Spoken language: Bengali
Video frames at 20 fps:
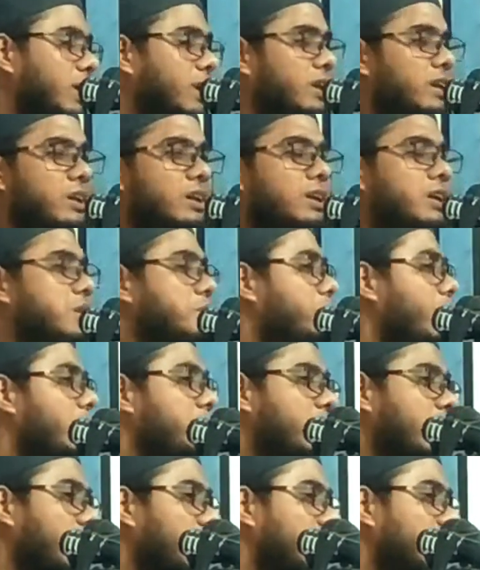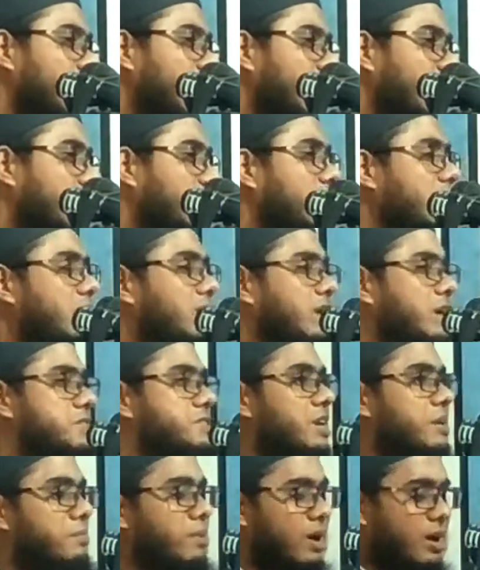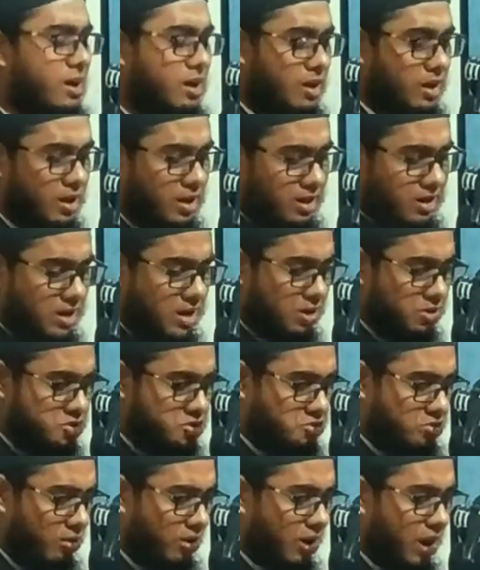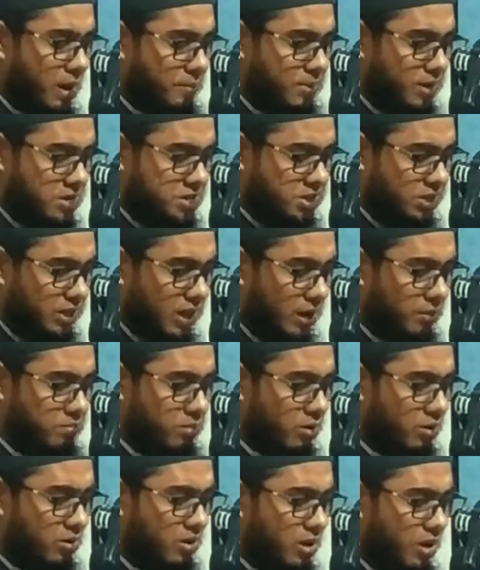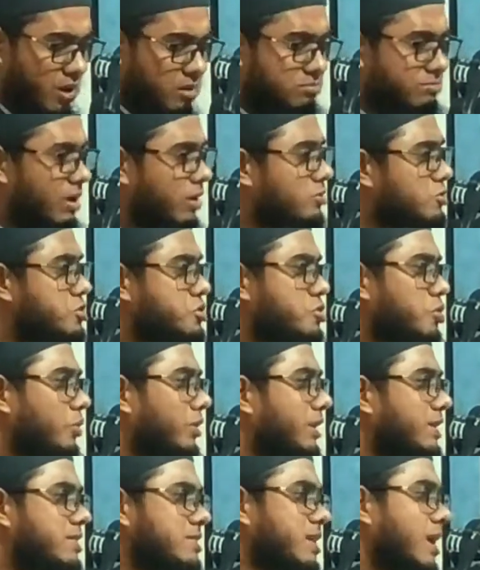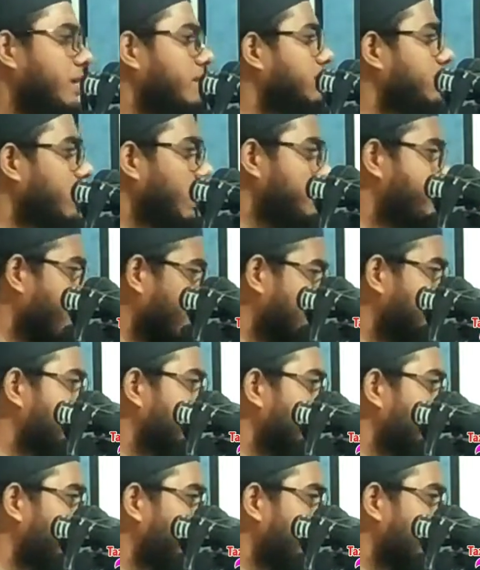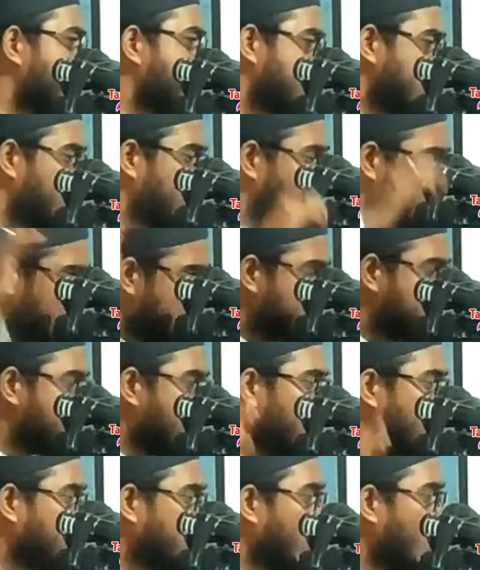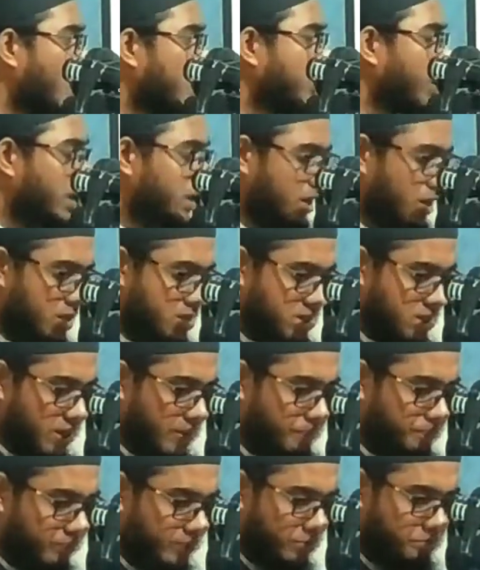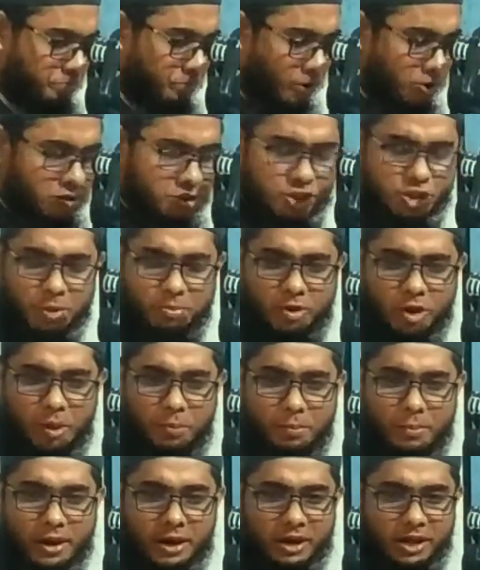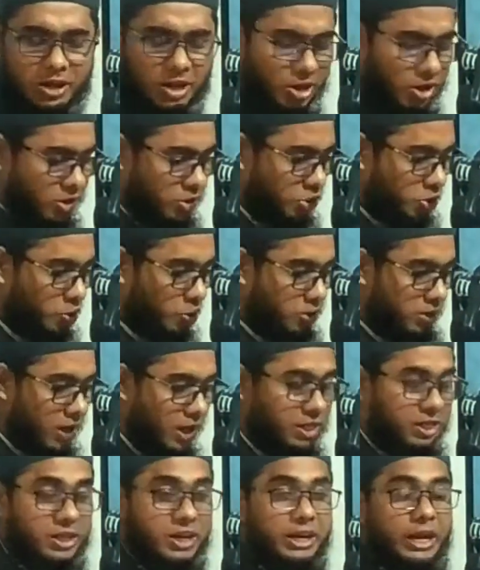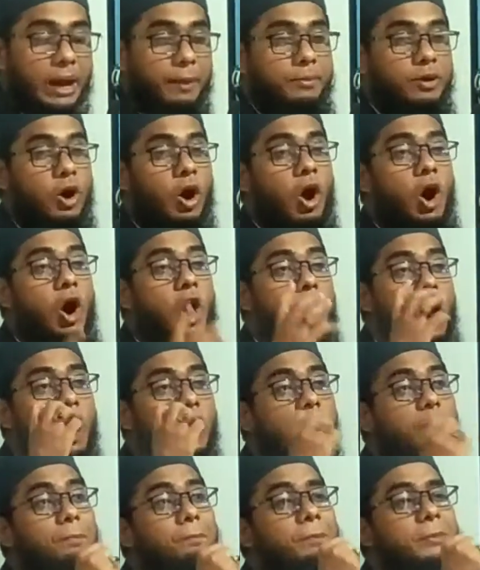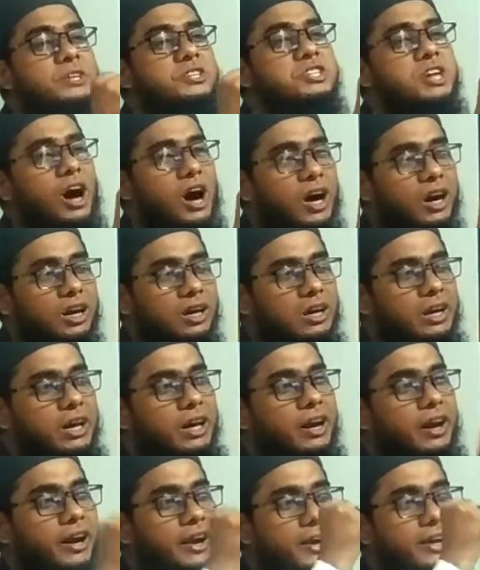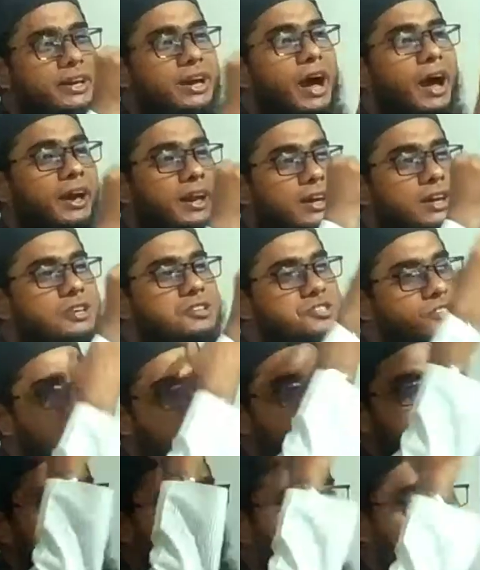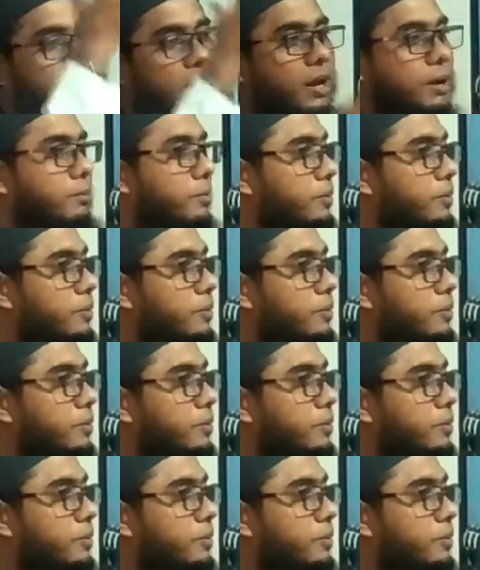নির্মম কি নিয়ে যাইবা ইয়ারে সুল্লাহ আমি এসে দেখব মানুষ যখন এই চারটাই বাদ দিয়ে ফেলেছে চারটা উঠে নিয়েছি পঞ্চম নম্বরে দুনিয়ার থেকে আমি হক বিচার ন্যায় ইনসাফ উঠে নেব